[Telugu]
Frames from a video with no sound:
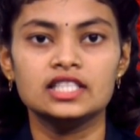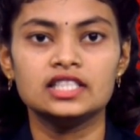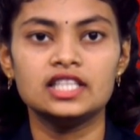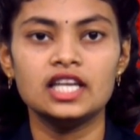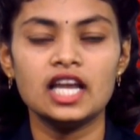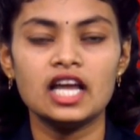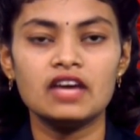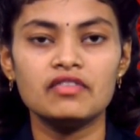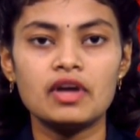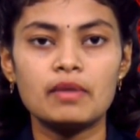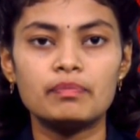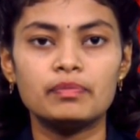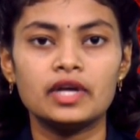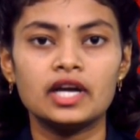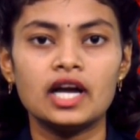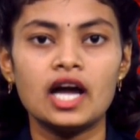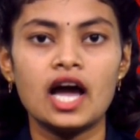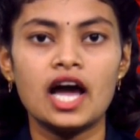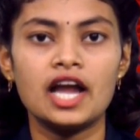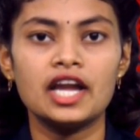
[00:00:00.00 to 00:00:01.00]
జిల్లా
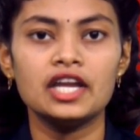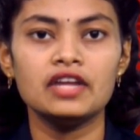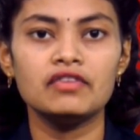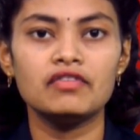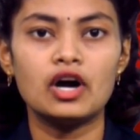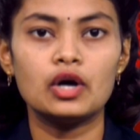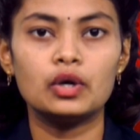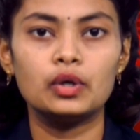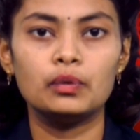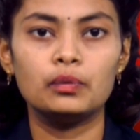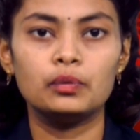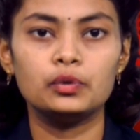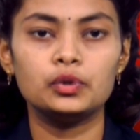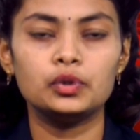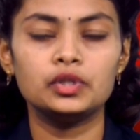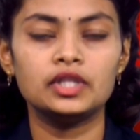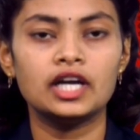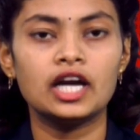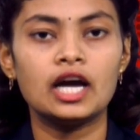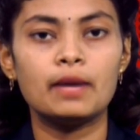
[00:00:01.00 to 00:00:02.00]
వ్యాప్తంగా అన్ని వాగులు
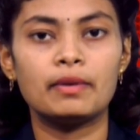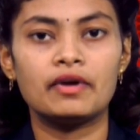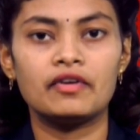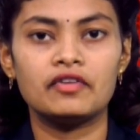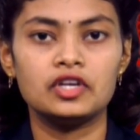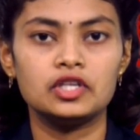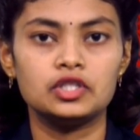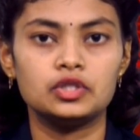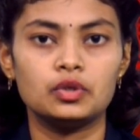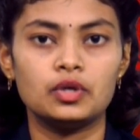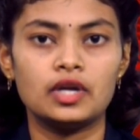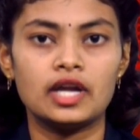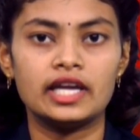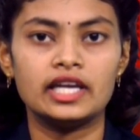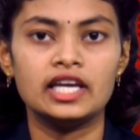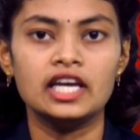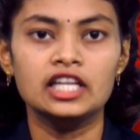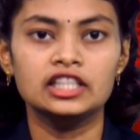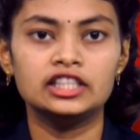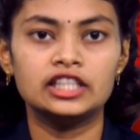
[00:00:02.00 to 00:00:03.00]
ఉధృతంగా
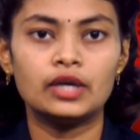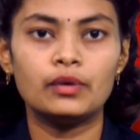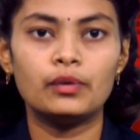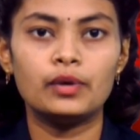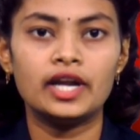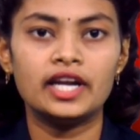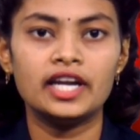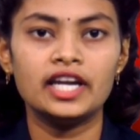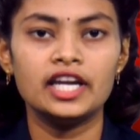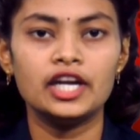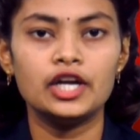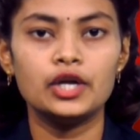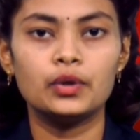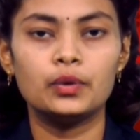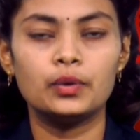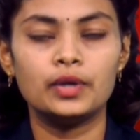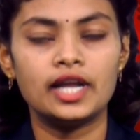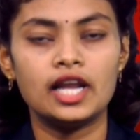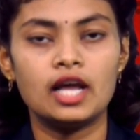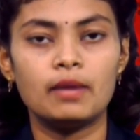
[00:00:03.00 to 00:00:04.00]
ప్రవహిస్తున్నాయి చెరువులన్నీ నిండు
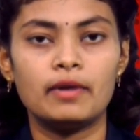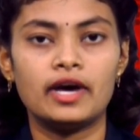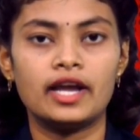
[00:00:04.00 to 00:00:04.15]
కుండలా